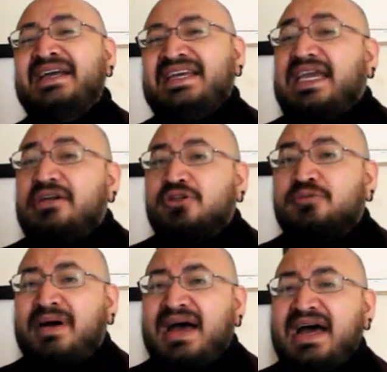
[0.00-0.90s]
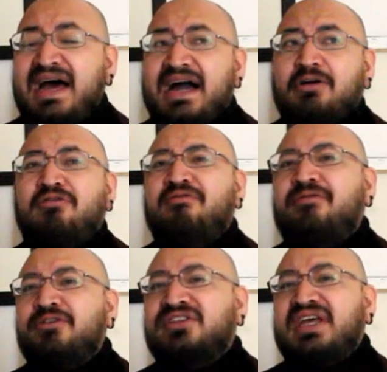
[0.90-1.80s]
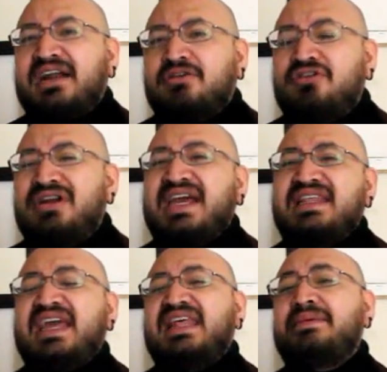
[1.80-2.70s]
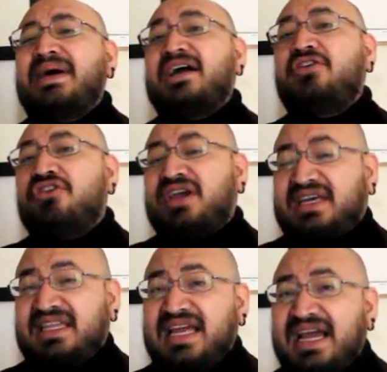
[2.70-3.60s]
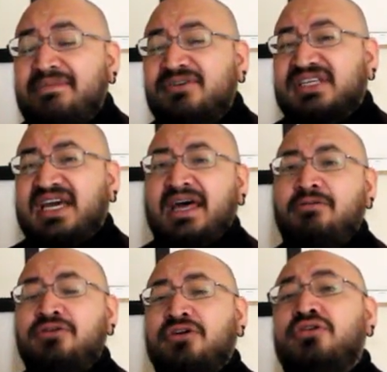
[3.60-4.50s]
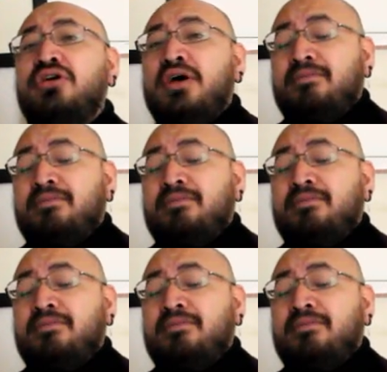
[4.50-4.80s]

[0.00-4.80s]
y que nos va a confrontar con la idea de Van Gogh que tengamos cada uno.